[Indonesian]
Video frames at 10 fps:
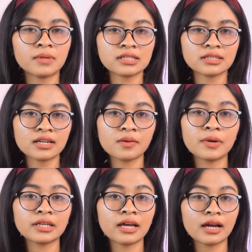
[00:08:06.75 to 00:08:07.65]
Masih ada
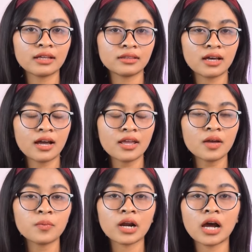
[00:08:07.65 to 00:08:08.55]
banyak kata
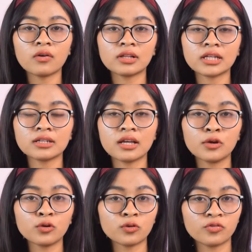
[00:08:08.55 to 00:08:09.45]
yang berawalan
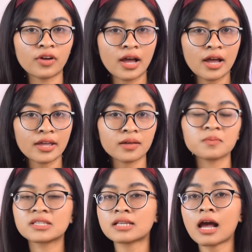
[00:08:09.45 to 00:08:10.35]
dari huruf A
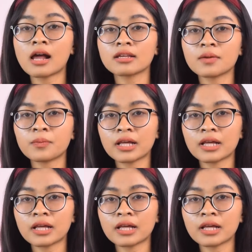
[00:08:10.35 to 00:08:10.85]
yang bisa kalian